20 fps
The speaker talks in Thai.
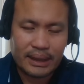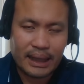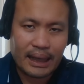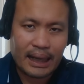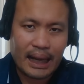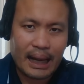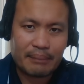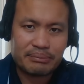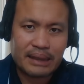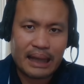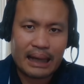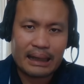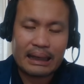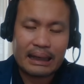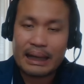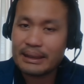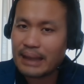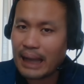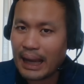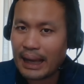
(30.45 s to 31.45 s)
นะครับทั้ง
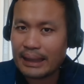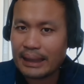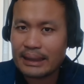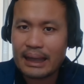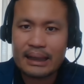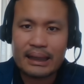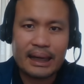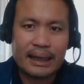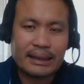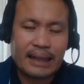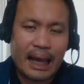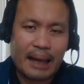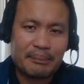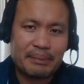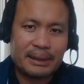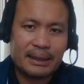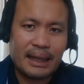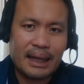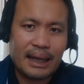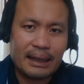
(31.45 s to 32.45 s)
ในไทยทั้งในต่าง
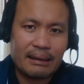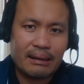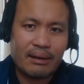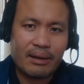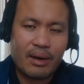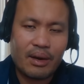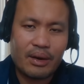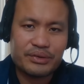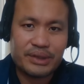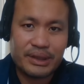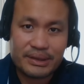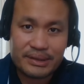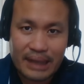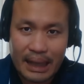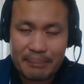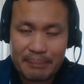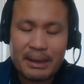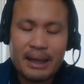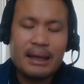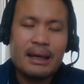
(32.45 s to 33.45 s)
ประเทศแล้วก็สินท
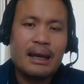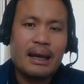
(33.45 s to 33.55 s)
รัพย์